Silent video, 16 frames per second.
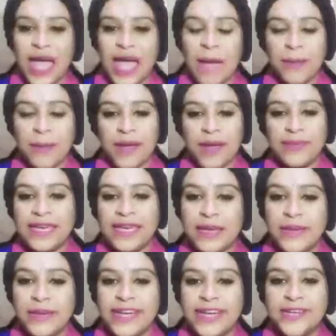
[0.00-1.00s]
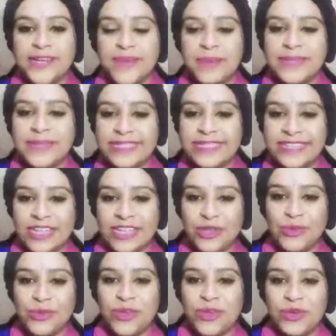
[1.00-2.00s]
आपका भी कमेंट मैं पढ़ती रहती हूँ
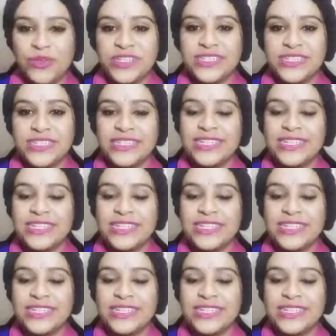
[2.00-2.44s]
मनोहर जी